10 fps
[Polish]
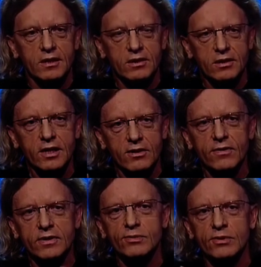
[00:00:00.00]
ty jako
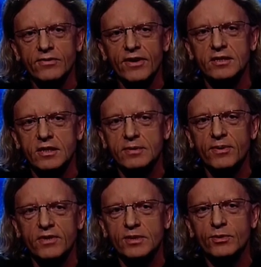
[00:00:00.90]
wiesz, młody facet,
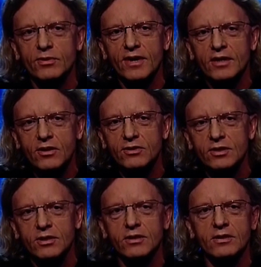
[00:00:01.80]
pewnie zbuntowany
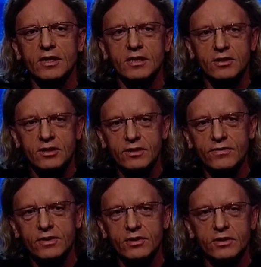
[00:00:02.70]
ostro na tę
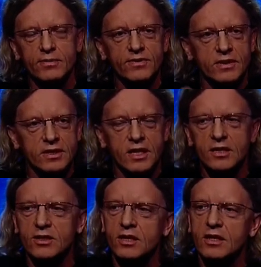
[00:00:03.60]
rzeczywistość i pewnie nie
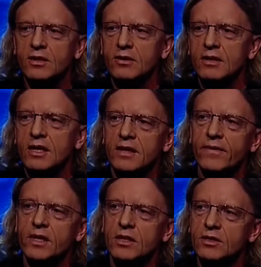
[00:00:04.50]
zgadzasz się na nią,
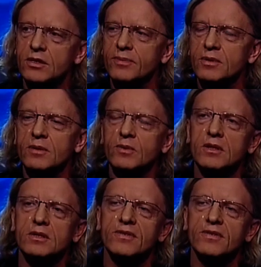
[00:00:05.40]
takie rzeczy podejmujesz.